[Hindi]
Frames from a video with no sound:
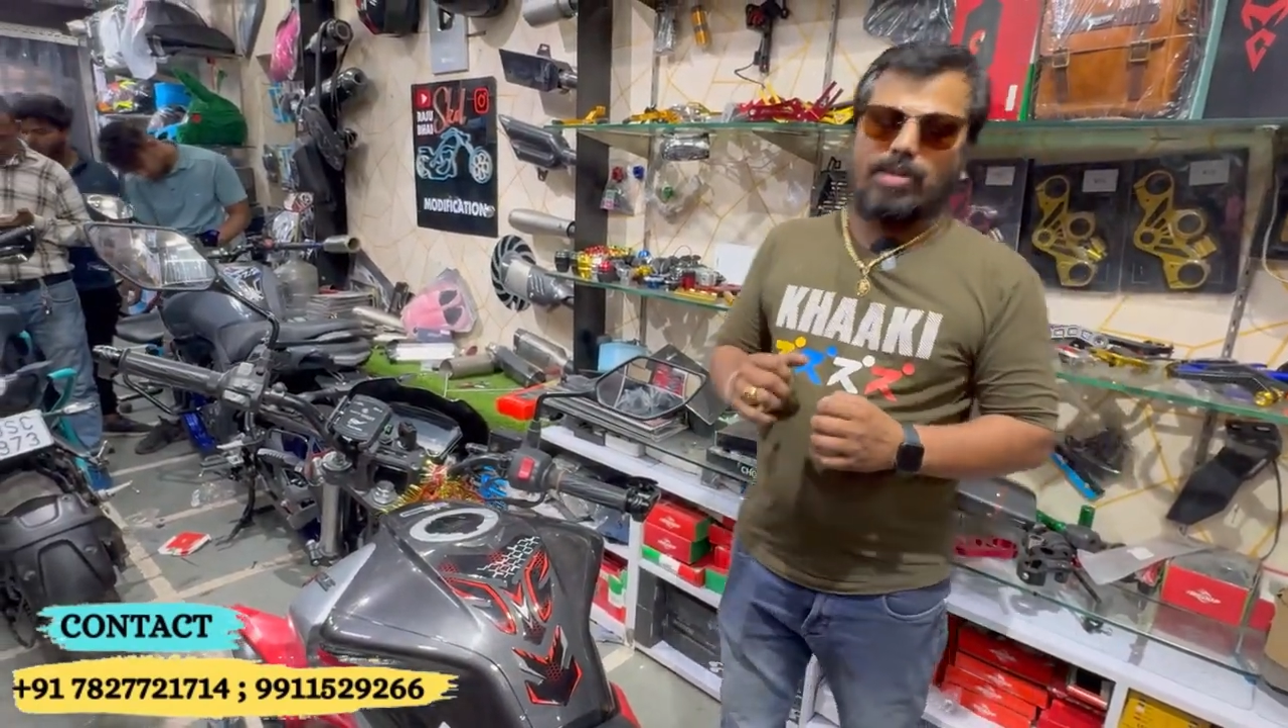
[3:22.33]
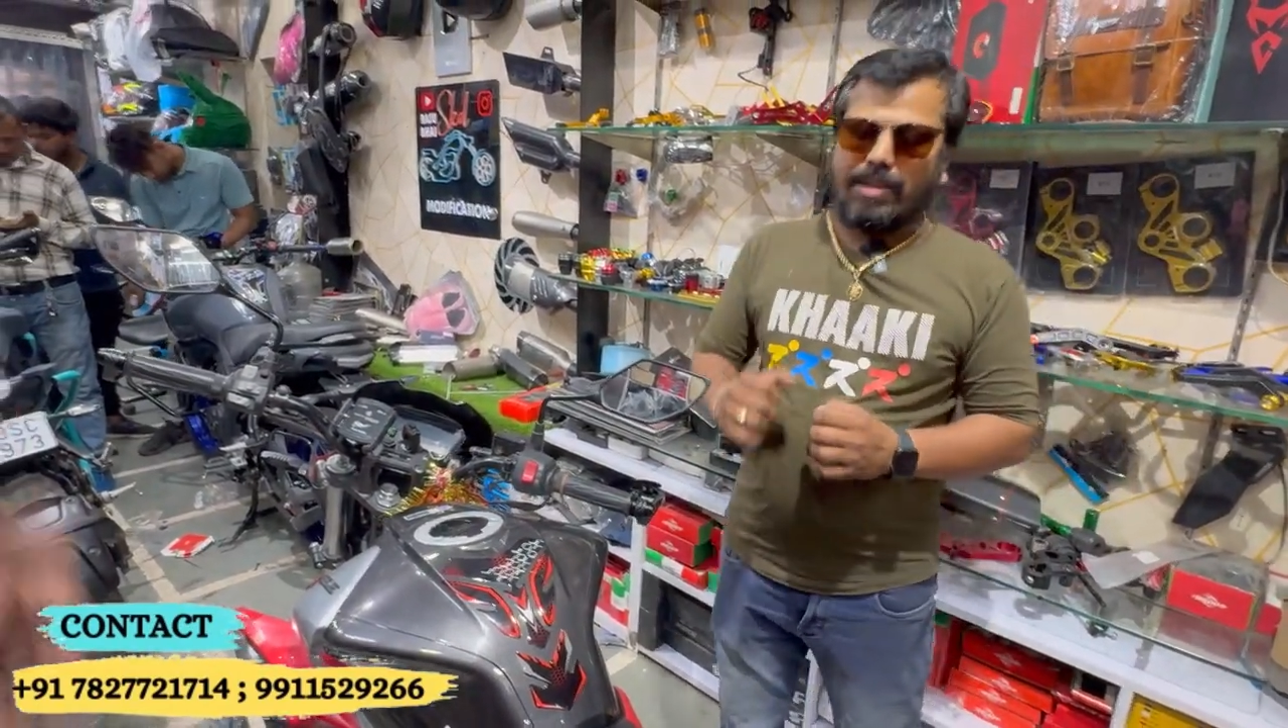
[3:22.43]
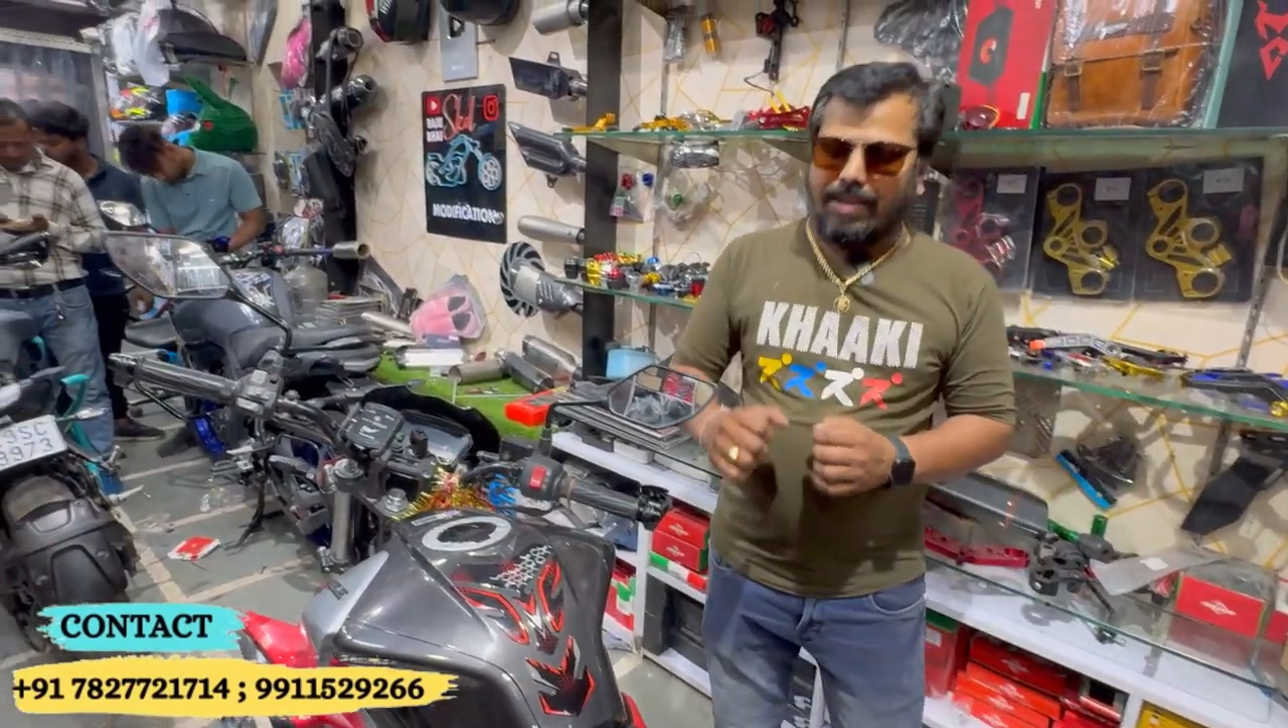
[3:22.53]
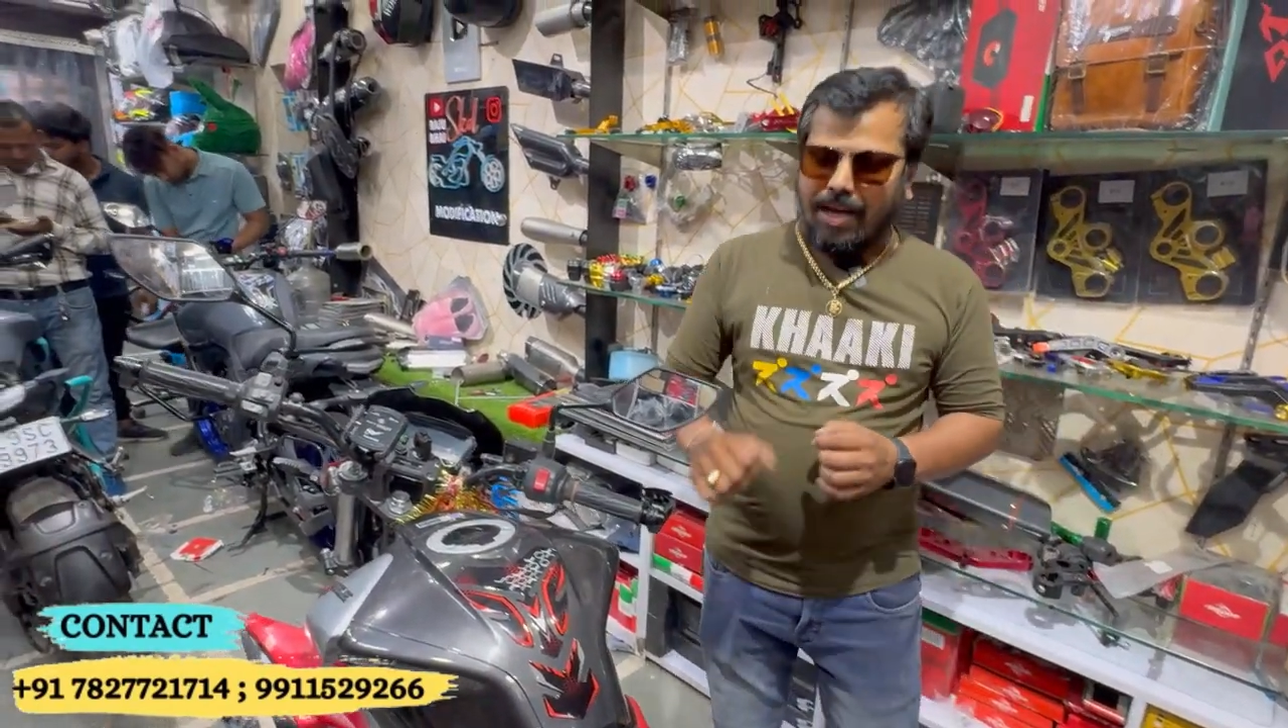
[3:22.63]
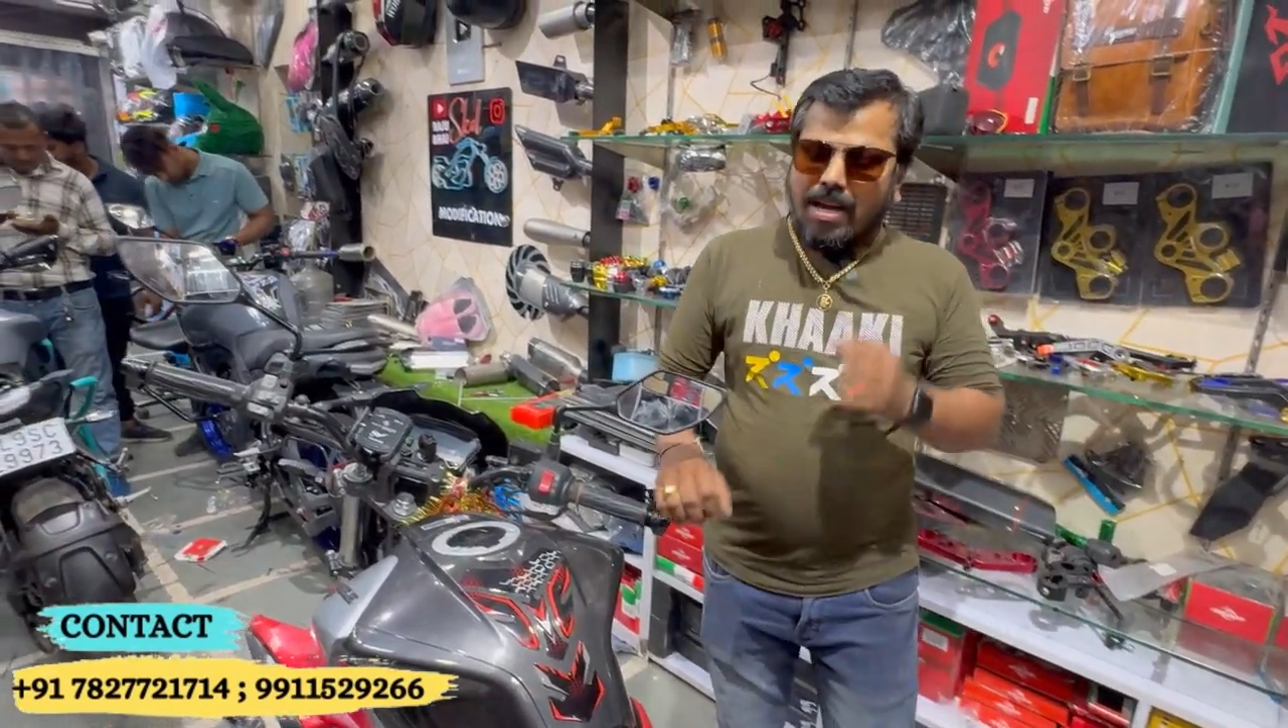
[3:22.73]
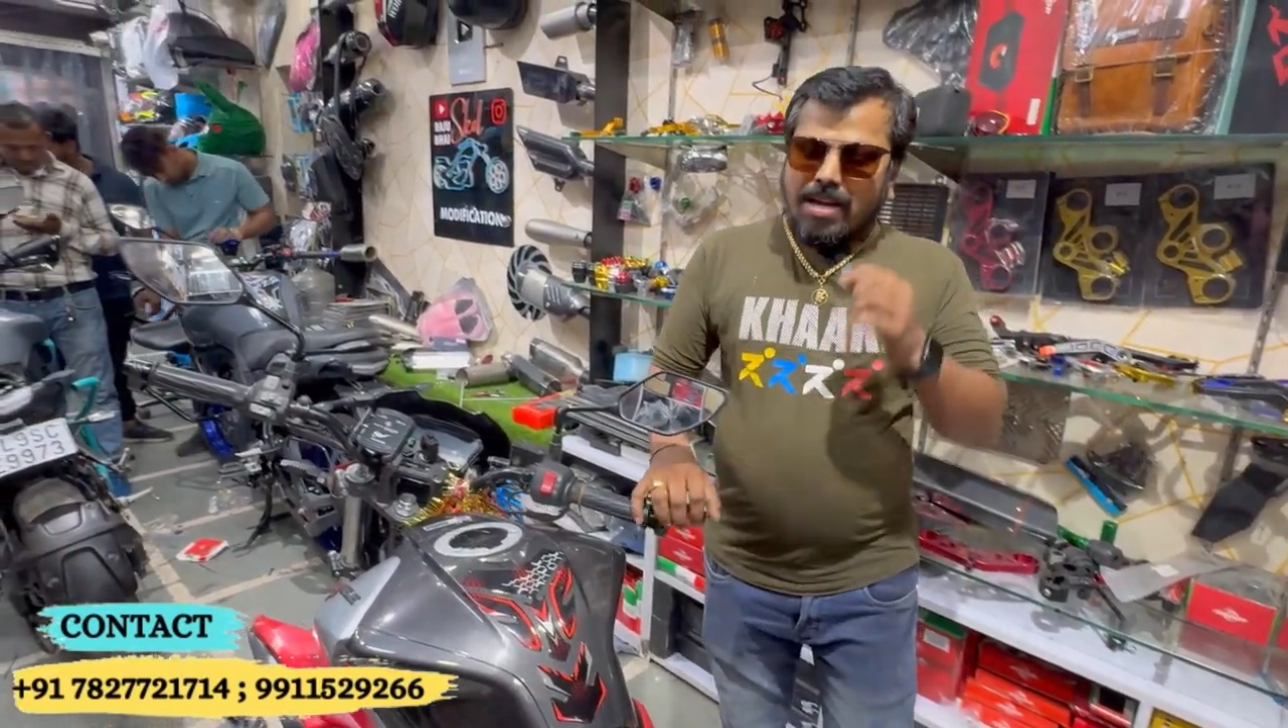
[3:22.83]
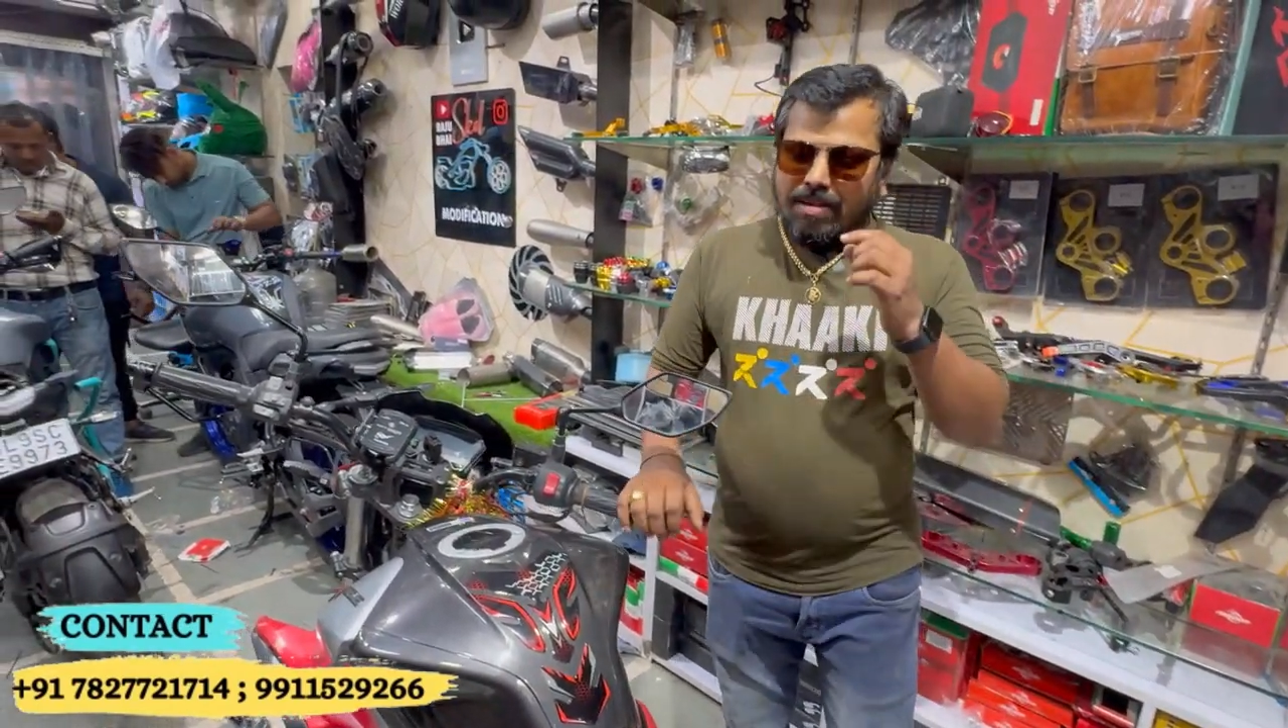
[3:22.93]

हो जाती है